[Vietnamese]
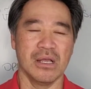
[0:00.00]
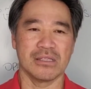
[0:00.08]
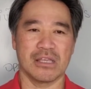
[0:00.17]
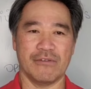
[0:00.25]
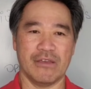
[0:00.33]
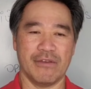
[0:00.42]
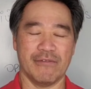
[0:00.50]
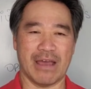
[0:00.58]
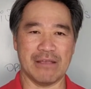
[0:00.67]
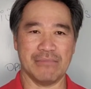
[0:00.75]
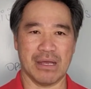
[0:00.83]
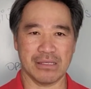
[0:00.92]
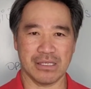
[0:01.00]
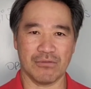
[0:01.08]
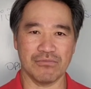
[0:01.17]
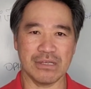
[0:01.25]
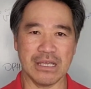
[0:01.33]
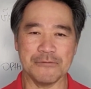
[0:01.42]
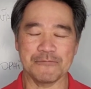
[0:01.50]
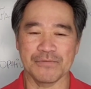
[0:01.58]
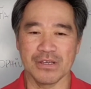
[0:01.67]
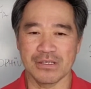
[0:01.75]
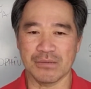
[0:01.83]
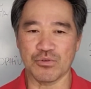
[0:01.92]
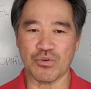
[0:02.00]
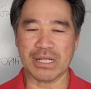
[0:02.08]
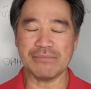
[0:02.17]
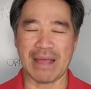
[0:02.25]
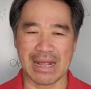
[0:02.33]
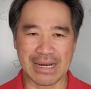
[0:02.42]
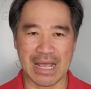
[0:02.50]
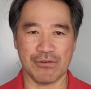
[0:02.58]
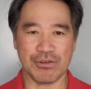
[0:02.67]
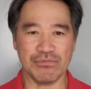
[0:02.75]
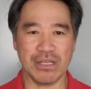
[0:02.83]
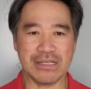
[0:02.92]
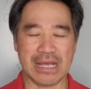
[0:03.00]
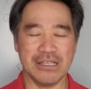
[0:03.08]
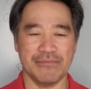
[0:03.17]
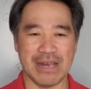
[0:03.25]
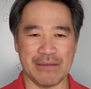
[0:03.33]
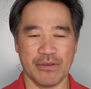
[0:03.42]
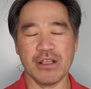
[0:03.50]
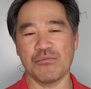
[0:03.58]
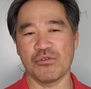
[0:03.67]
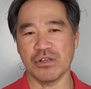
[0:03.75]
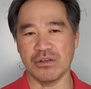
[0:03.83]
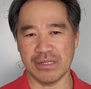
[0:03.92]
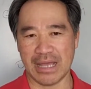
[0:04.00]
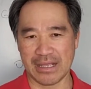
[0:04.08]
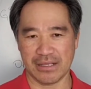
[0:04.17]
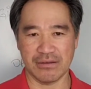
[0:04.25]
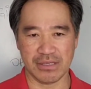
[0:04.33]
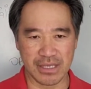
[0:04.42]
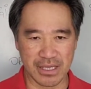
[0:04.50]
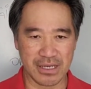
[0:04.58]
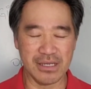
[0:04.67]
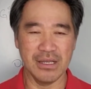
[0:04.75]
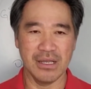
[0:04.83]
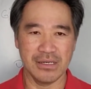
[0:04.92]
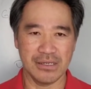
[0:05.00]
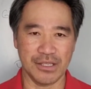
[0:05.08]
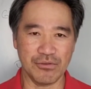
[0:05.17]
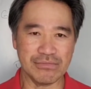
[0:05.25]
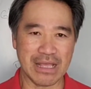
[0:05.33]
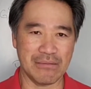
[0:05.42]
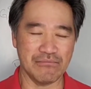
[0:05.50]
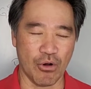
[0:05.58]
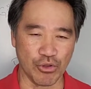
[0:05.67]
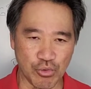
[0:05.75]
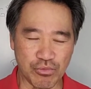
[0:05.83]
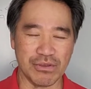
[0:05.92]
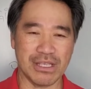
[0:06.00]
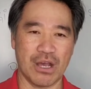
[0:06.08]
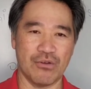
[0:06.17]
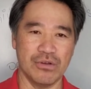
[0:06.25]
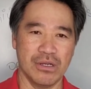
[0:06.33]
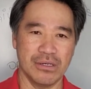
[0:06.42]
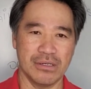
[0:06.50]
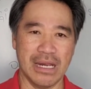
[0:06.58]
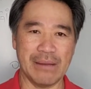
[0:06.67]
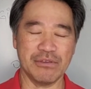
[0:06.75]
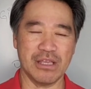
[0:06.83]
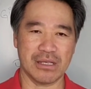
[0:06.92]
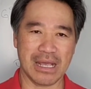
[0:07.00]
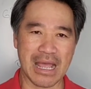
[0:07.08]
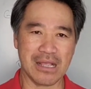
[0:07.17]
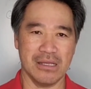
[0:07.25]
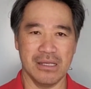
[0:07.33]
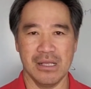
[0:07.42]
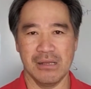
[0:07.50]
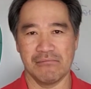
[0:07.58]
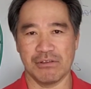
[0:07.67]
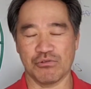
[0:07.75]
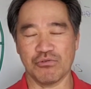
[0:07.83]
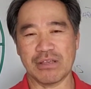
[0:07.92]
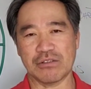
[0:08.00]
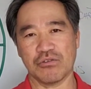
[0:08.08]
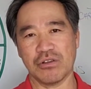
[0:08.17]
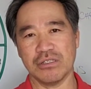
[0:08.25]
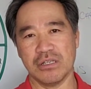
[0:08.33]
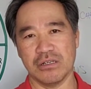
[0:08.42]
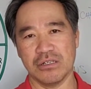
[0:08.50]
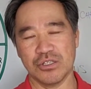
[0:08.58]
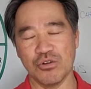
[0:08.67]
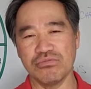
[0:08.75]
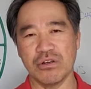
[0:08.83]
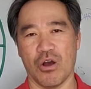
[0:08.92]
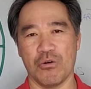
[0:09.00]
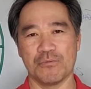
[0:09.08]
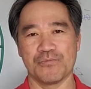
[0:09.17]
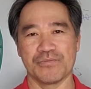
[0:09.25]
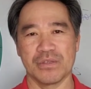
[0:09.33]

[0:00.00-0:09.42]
thì vì, vì vậy mà trong cái trong một cuộc cách mạng nào trong tất cả gì mình làm phải cần một người này người kia để chúng ta bổ túc cho nhau để làm cái gì khác mà dù chúng ta sẽ có sự xung đột